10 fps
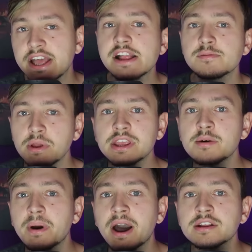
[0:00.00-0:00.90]
Geld
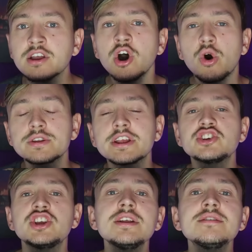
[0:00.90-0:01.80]
mitgebracht und
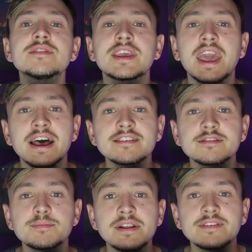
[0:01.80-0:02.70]
entschieden sich
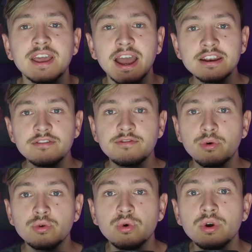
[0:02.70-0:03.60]
erstmal, sich eine
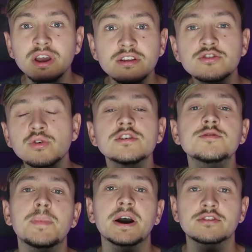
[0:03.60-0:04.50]
Wohnung in
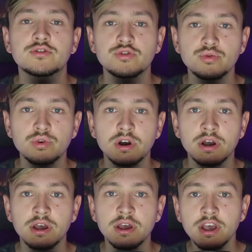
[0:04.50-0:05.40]
Sulzbach zu suchen.